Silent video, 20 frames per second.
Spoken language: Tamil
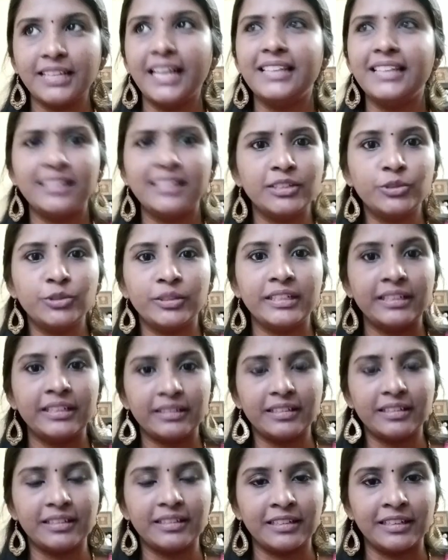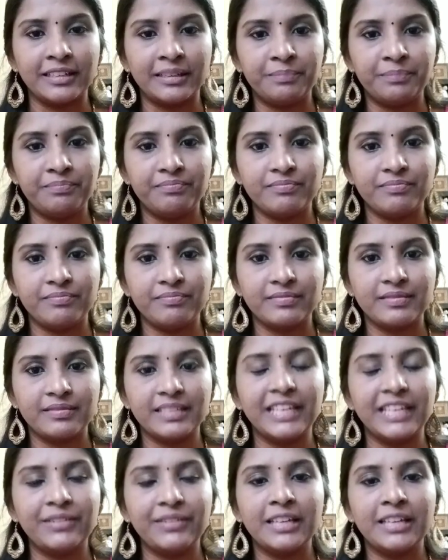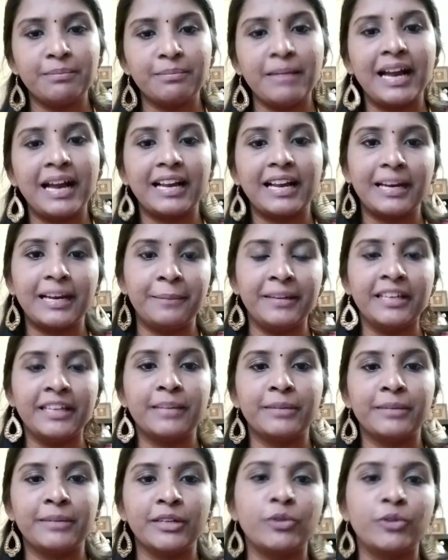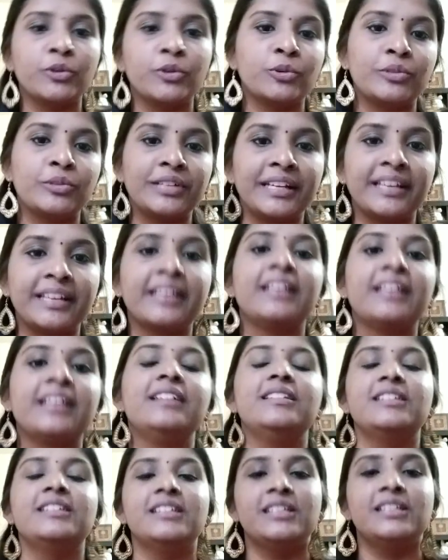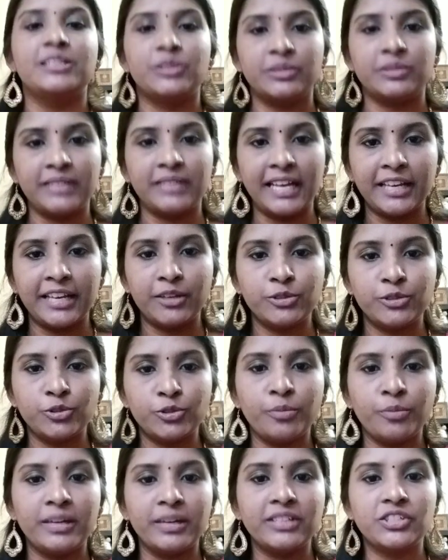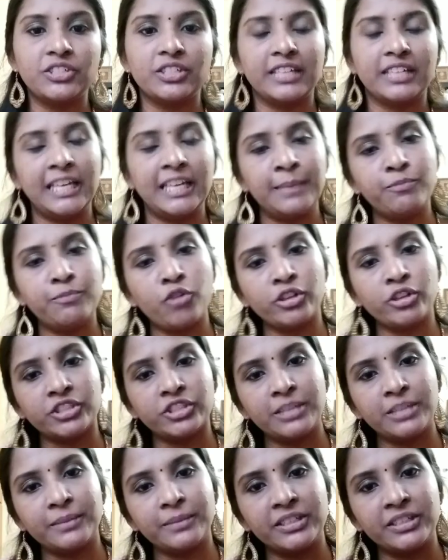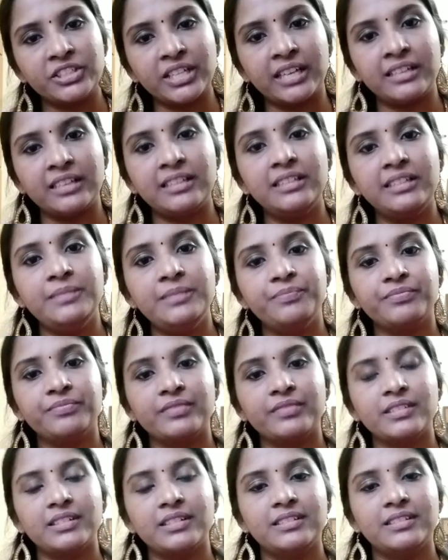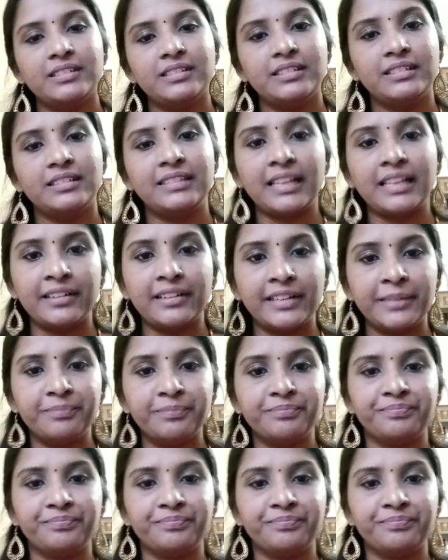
ஏதாவது ஒன்று uh, கிவிங் இட் பேக் அப்படிங்கிற மாதிரி கொடுக்கணும்னு நினைக்கிறேன் ஸோ தேங்க்யூ ஸோ மச் கீப் வாட்சிங் மை சேனல் நன்றி